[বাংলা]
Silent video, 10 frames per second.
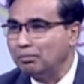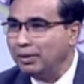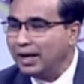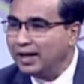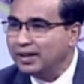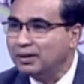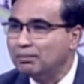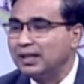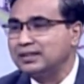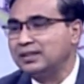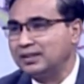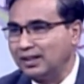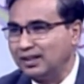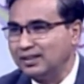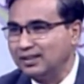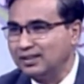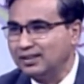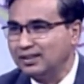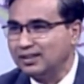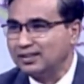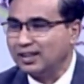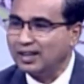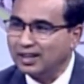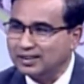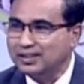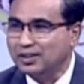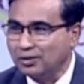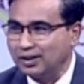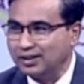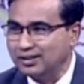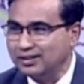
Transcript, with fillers: ব্যয়ের বাজেটটা তারা আগে ঠিক করেন